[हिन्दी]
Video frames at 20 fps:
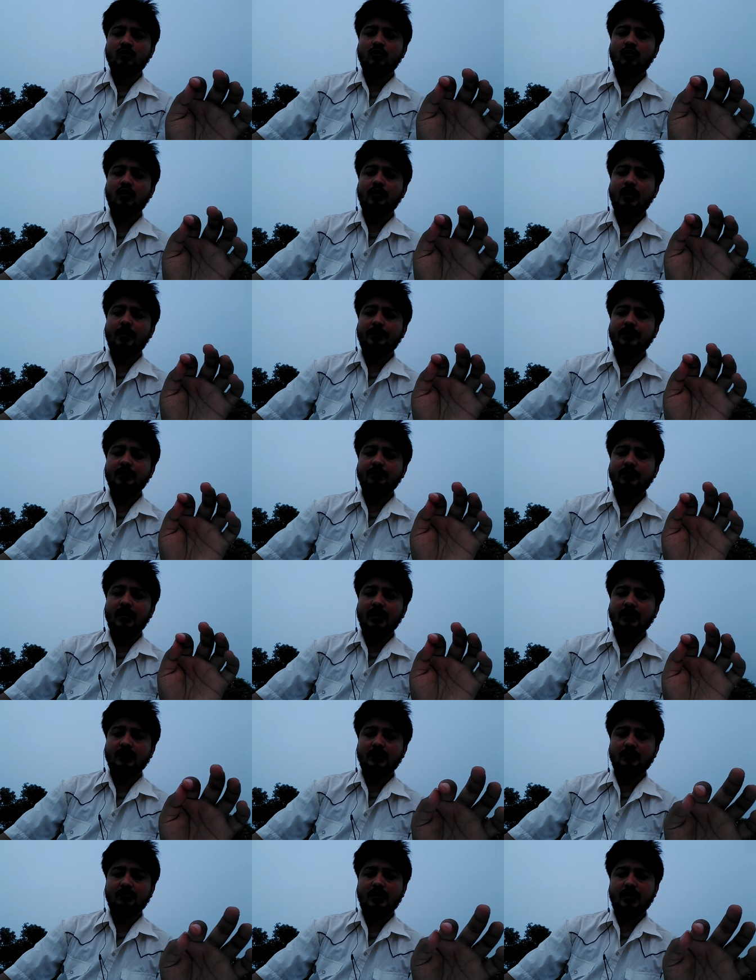वो अपनी
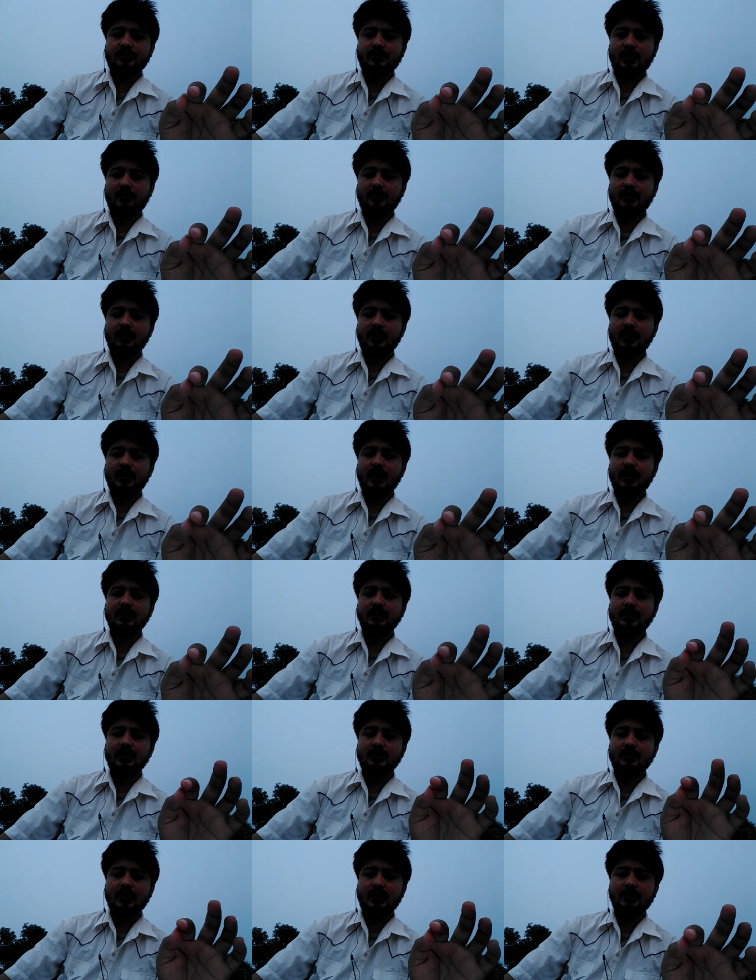मातृभाषा में यानी
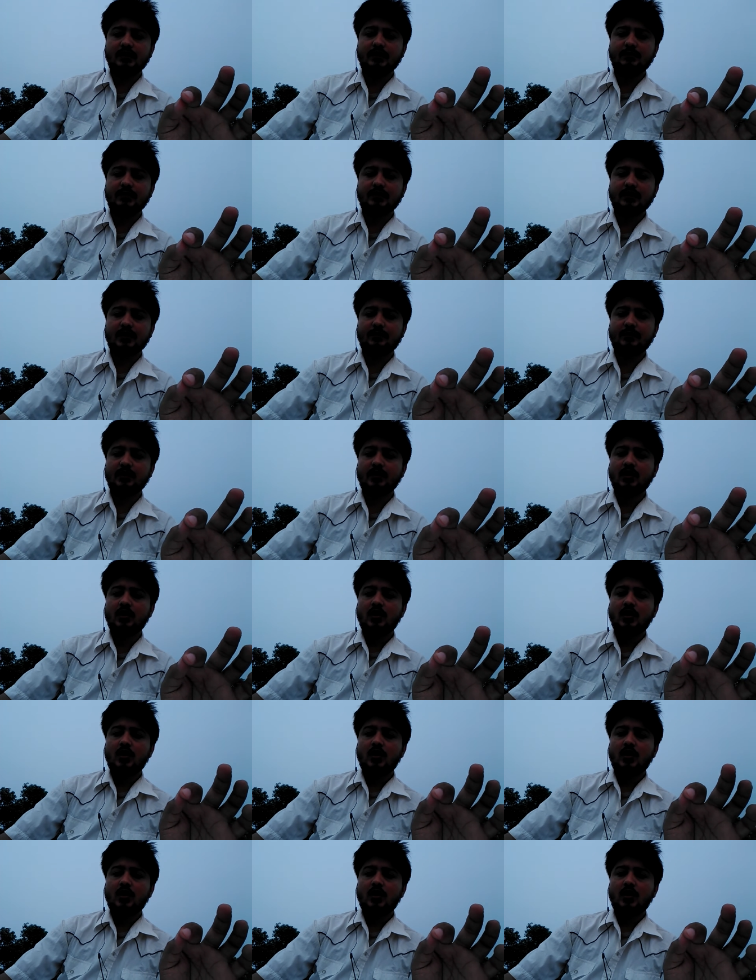कि स्थानीय भाषा में